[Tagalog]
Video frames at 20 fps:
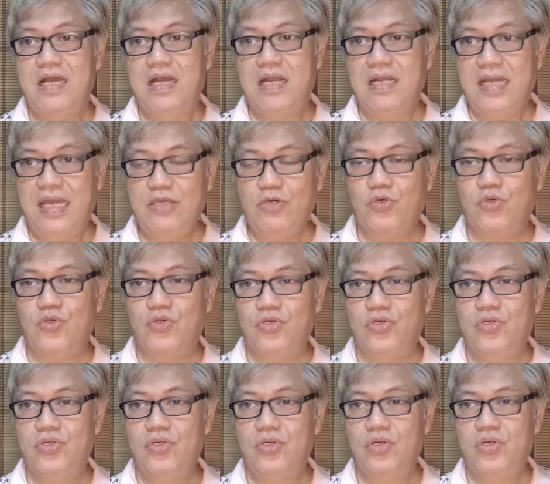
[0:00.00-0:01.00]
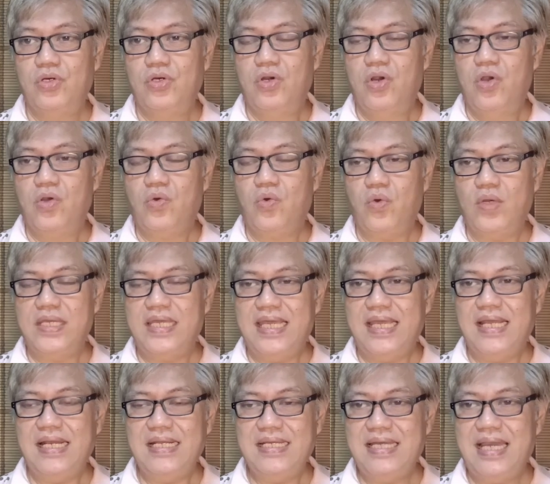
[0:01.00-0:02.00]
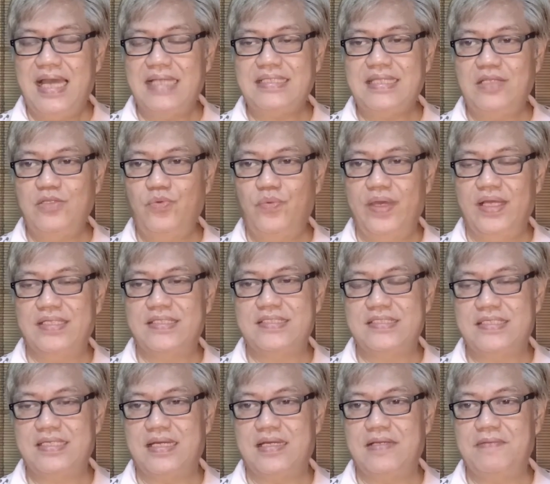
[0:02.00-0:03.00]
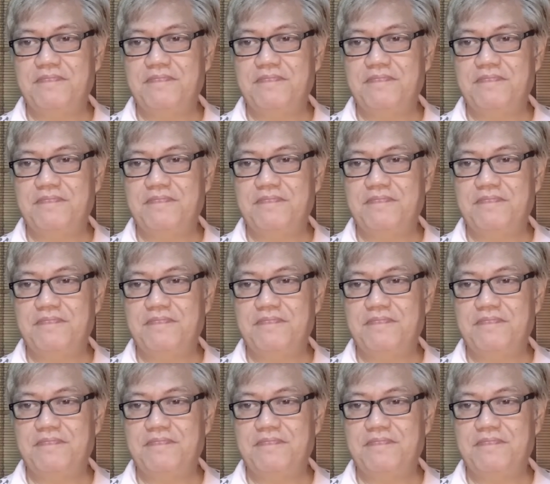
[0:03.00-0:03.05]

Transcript: Ngayon, kung ill-gotten wealth siya,